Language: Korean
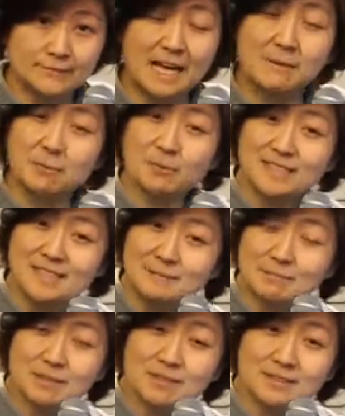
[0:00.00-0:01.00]
아이폰 6
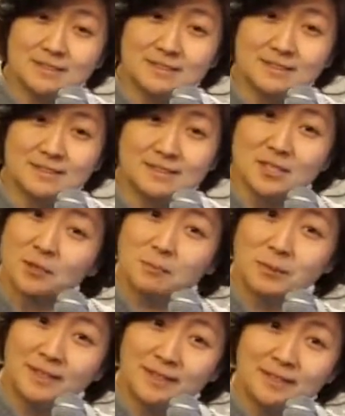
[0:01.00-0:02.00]
플러스 처음
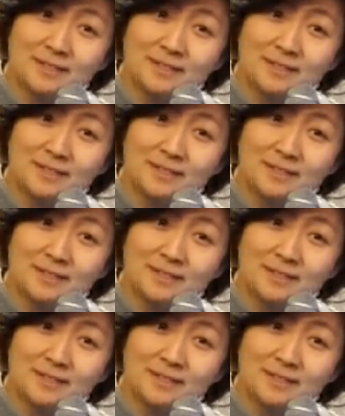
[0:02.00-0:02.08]
보나?